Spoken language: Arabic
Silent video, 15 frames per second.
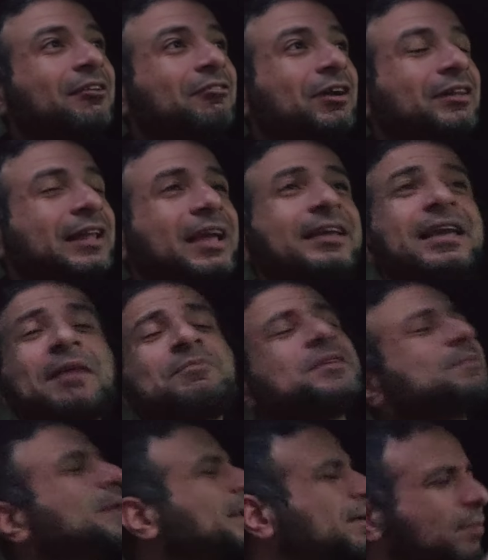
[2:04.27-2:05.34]
قالت لها يا
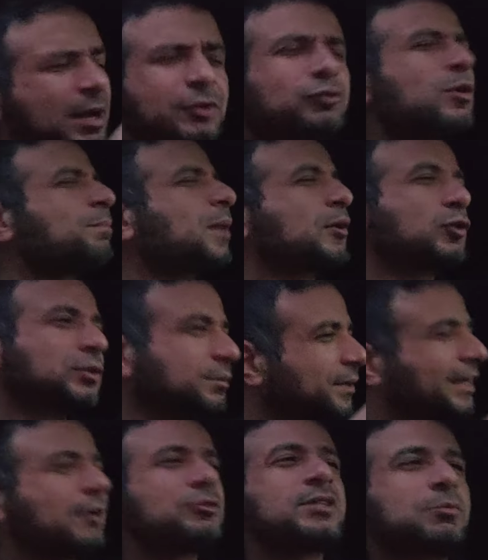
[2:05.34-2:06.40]
ابني ما انا برضه لما كنت
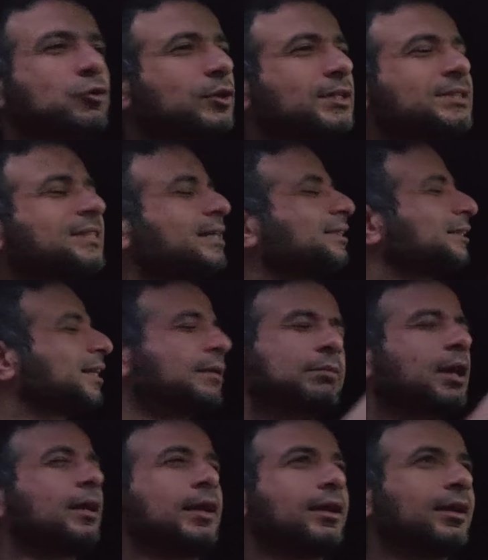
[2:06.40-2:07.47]
متجوز ابوك لسه جديد كان
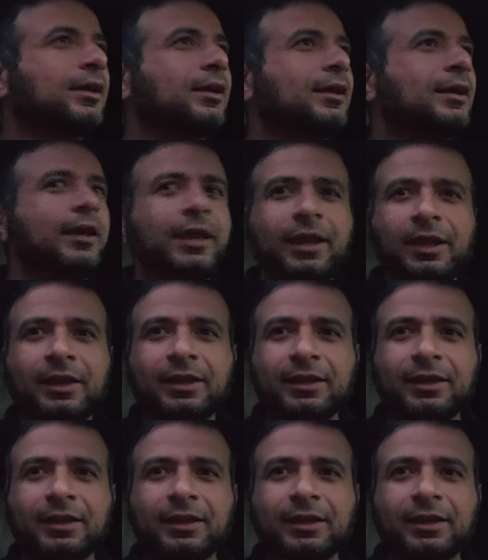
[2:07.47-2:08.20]
ايه